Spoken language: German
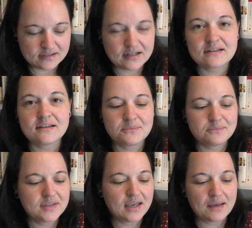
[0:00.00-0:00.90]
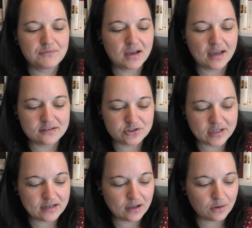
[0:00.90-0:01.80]
Dann ähm, hier einfach eine
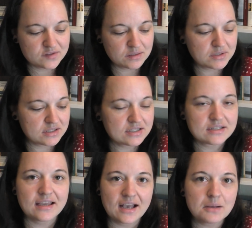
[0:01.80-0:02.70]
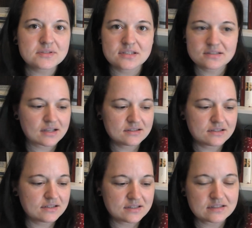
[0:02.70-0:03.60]
Stelle aus dem Gedicht Der Herbst. Das
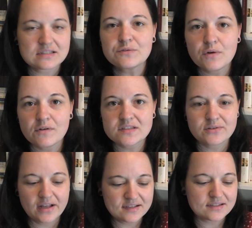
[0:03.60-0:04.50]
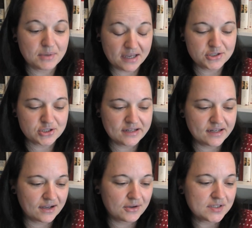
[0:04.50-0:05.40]
Ganze lese ich jetzt nicht es zu lang ist, aber eine
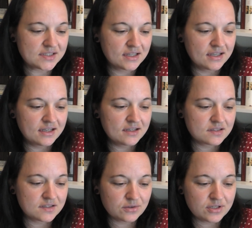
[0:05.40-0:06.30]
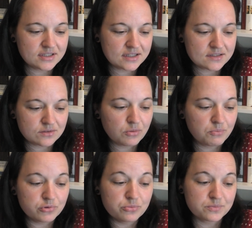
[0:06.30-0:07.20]
Stelle daraus. Sie sollen jetzt noch
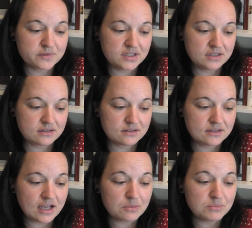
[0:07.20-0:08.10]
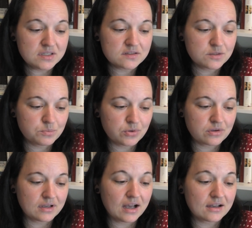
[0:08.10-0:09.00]
Blumen sehen, nach mir sich
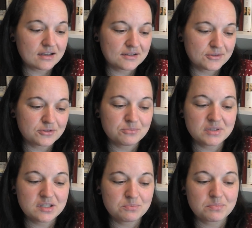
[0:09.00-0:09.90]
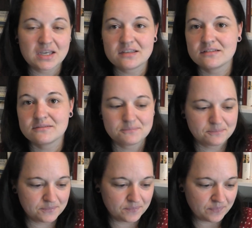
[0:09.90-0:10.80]
bücken, ach, und mich brechen.
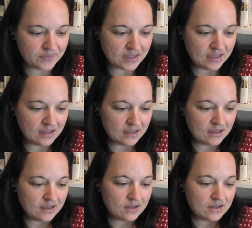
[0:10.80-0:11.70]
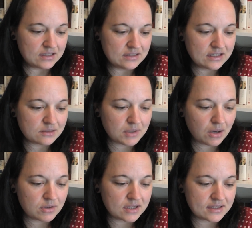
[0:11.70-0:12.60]
In ihrem
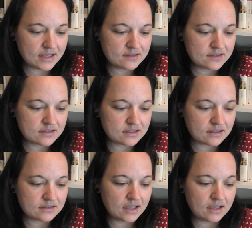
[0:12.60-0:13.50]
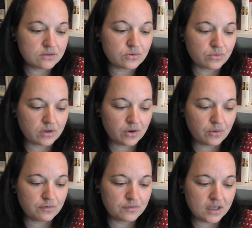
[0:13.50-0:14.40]
Auge glänzet dann Erinnerung
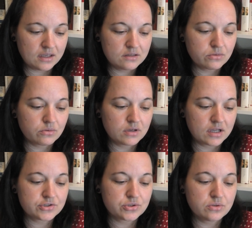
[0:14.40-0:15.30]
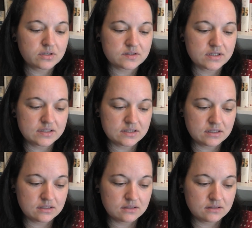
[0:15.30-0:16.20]
auf, Erinnerung an Schöneres als
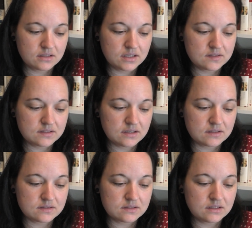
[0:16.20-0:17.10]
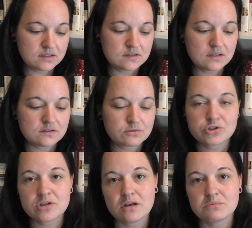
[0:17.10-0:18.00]
ich. Ich sehe es, ich sehe es und
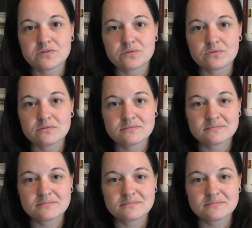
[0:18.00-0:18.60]
sterbe so